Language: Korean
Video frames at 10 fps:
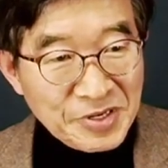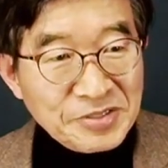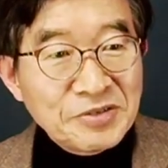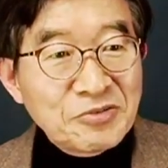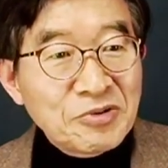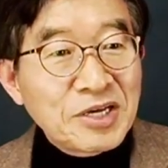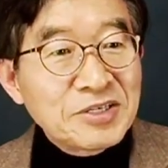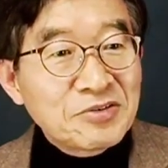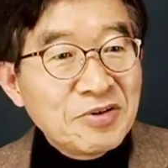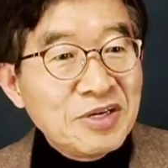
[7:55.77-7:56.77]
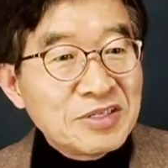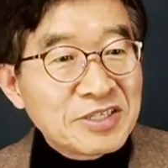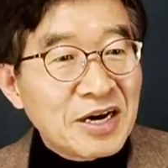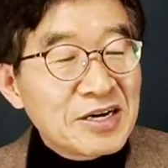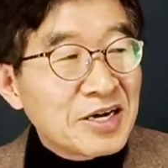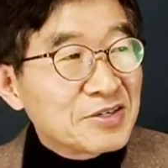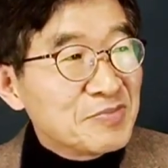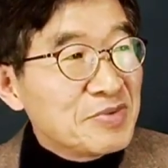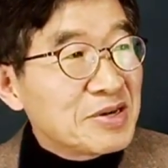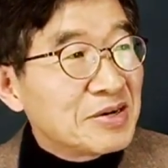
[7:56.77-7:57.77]
그들은 또다시 권력을 장악할
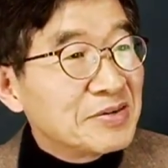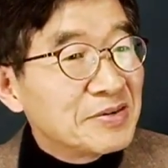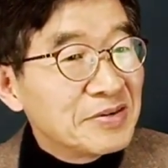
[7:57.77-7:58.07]
겁니다.